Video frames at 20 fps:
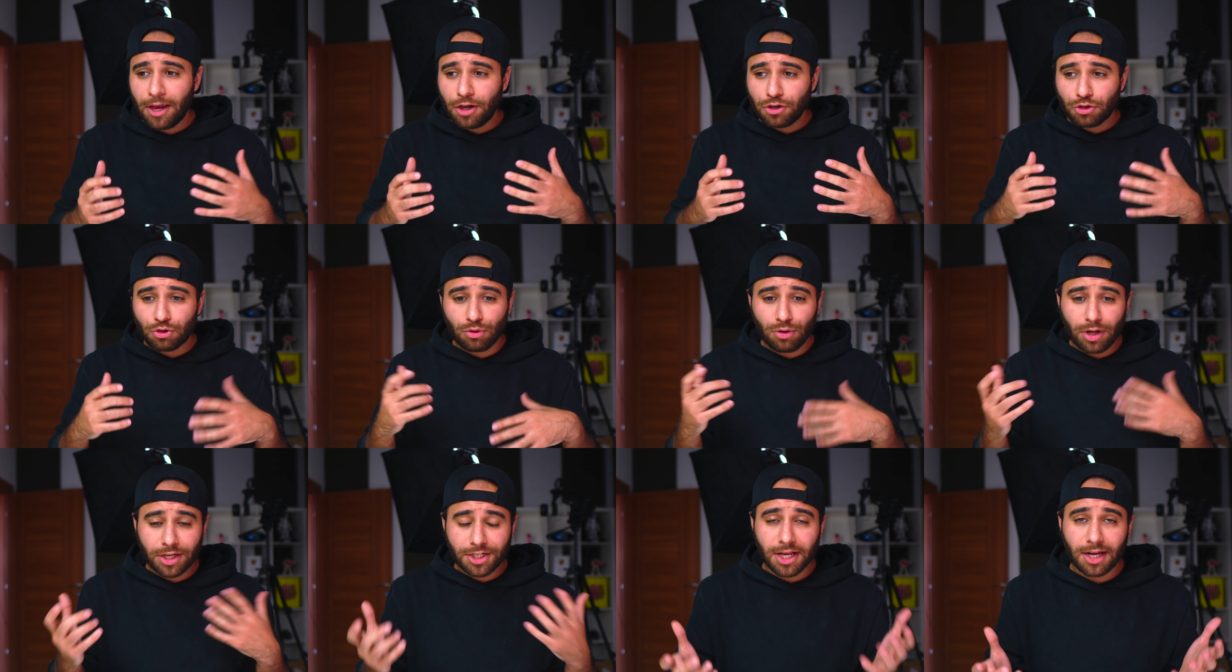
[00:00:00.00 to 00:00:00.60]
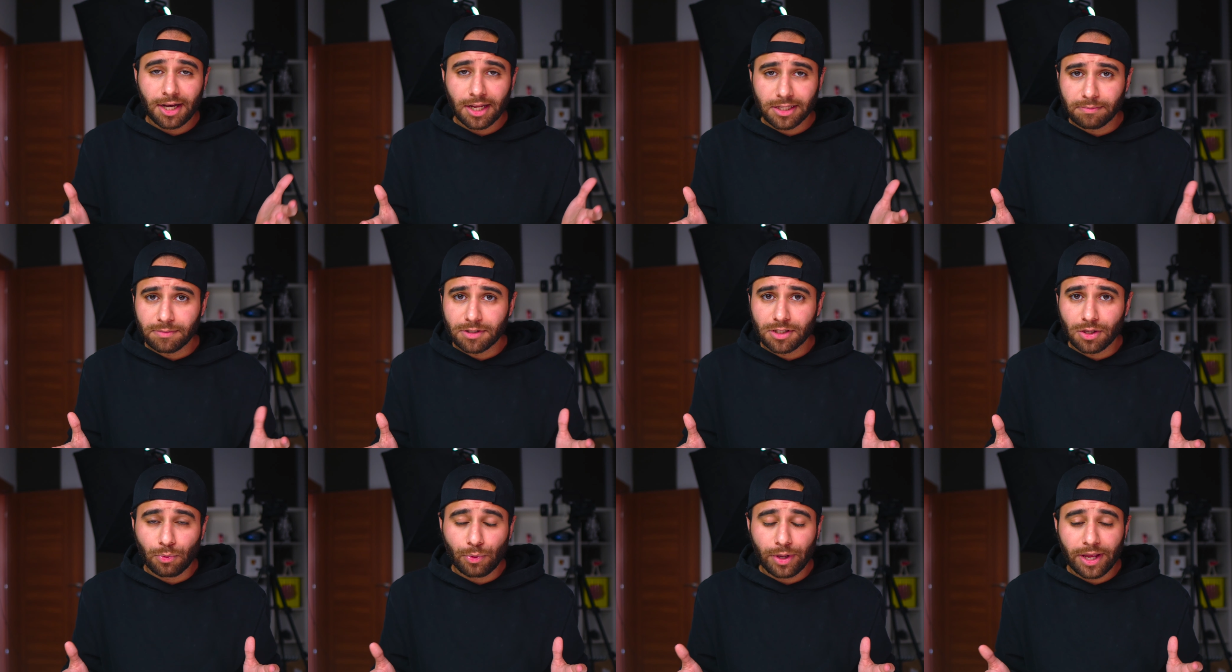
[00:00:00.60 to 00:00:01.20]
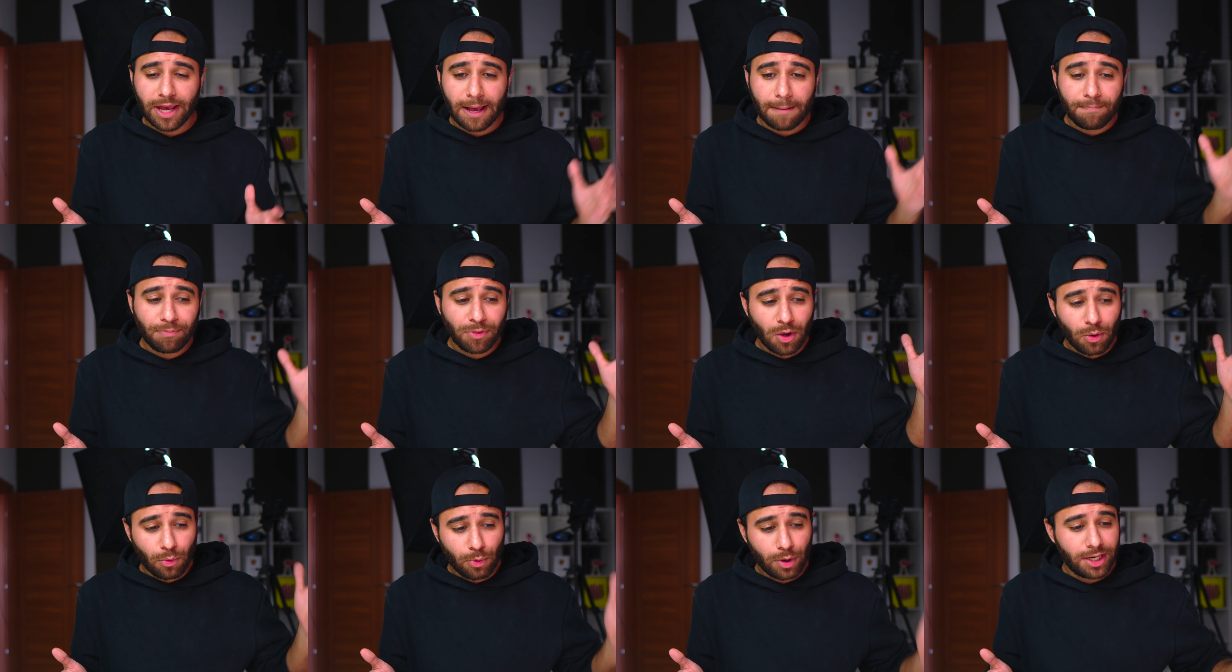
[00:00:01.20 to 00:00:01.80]
شنو الاشياء اللي لازم تسويها
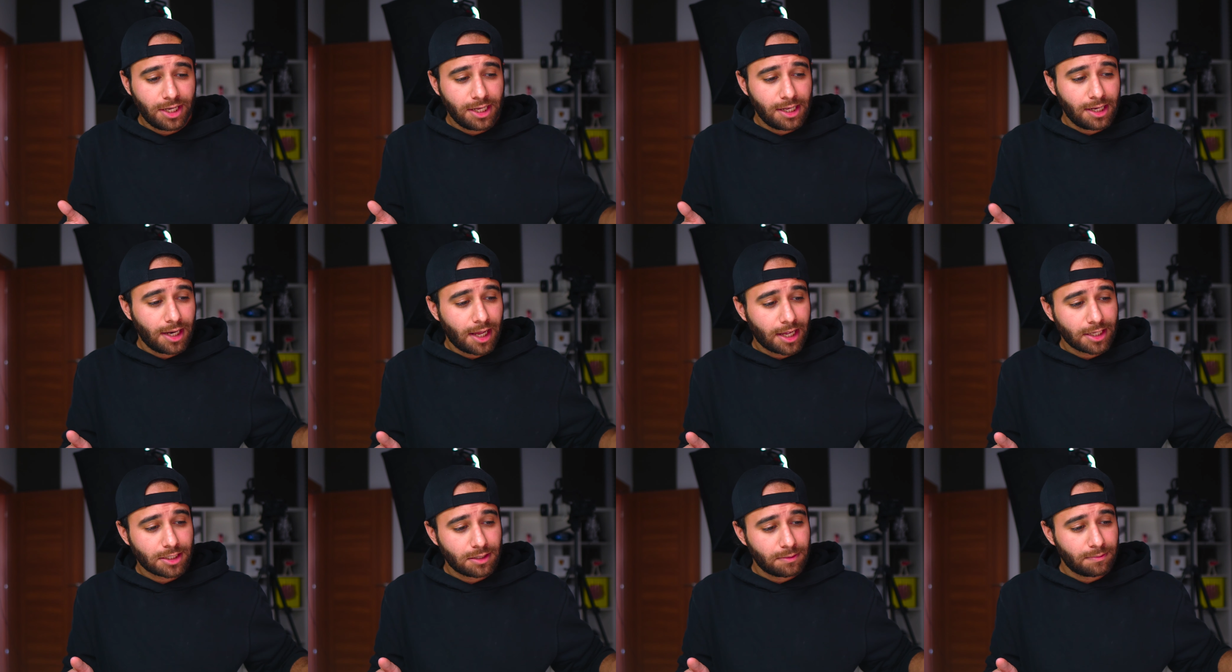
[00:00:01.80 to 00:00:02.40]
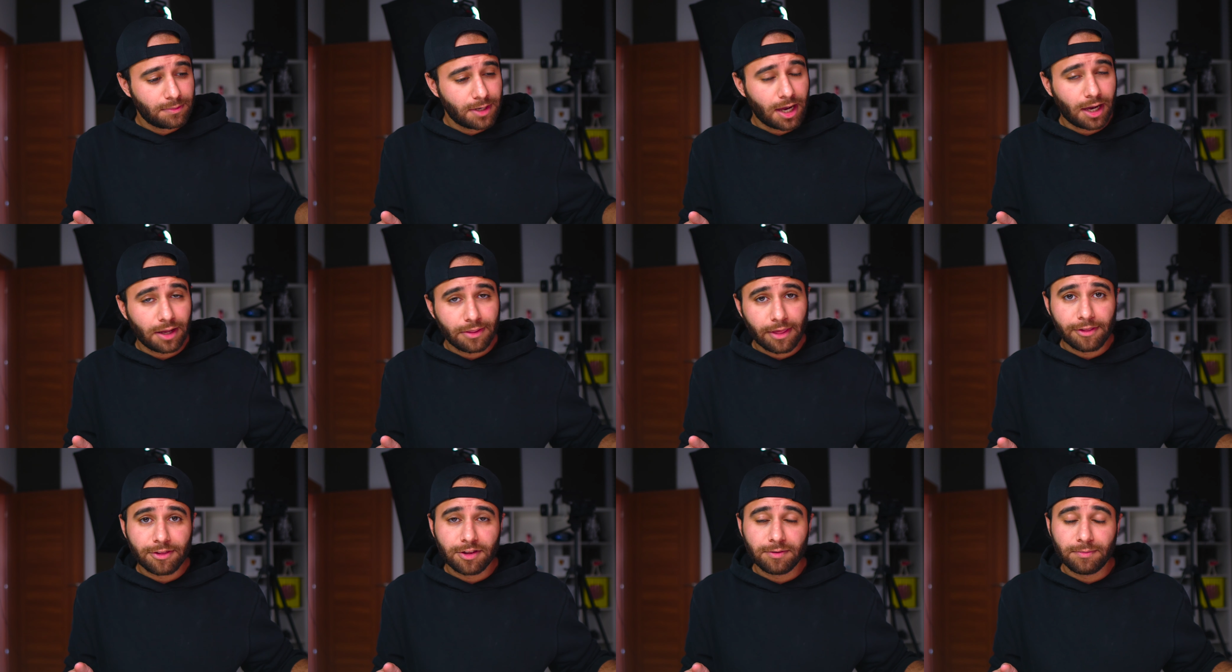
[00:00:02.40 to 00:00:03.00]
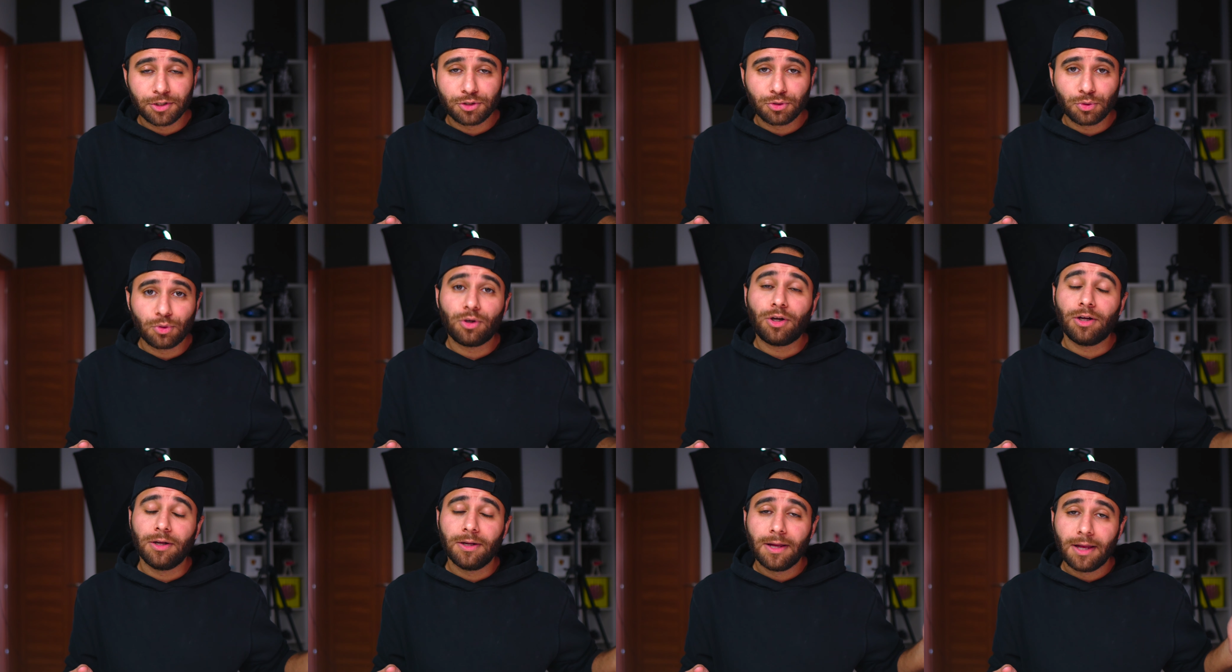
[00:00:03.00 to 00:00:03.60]
وهني لازم ناخذ هذا
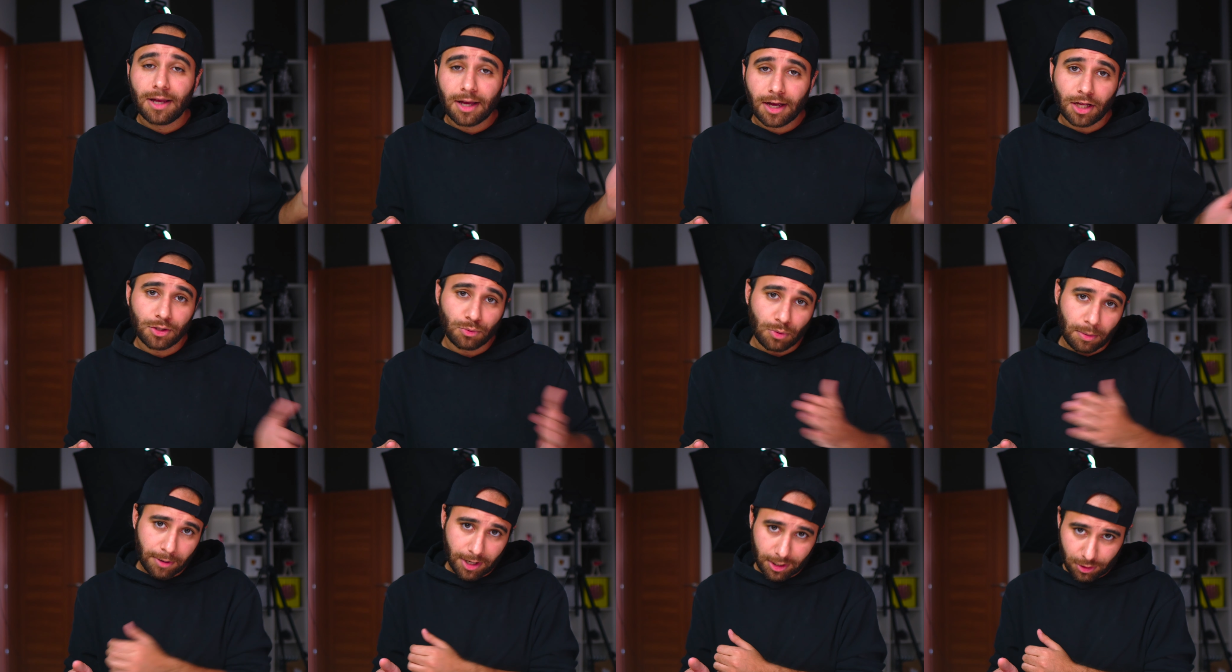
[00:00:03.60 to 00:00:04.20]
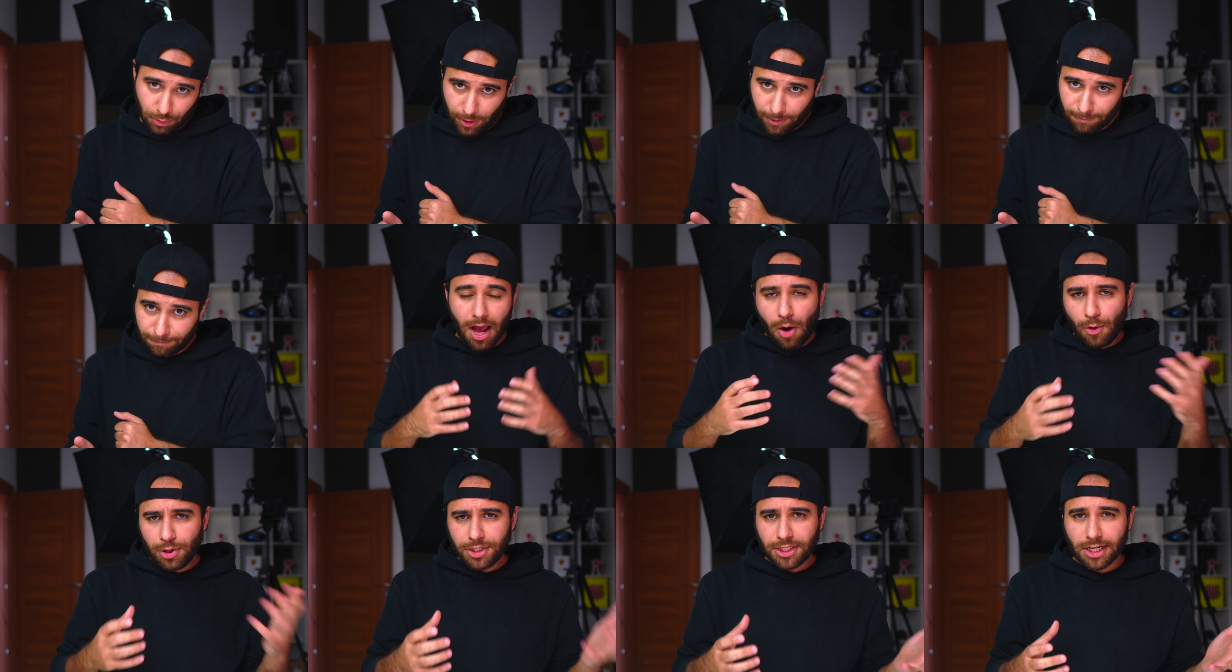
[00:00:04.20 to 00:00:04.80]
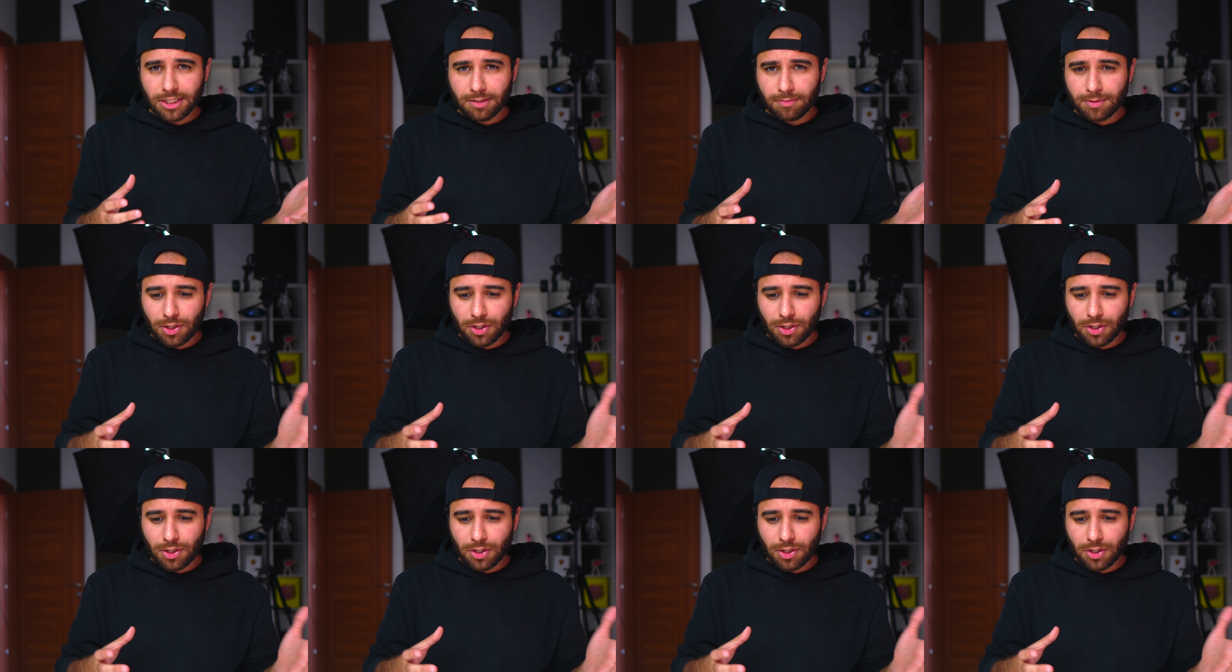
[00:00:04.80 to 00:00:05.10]
المشروع خطوه بخطوه اول شيء لازم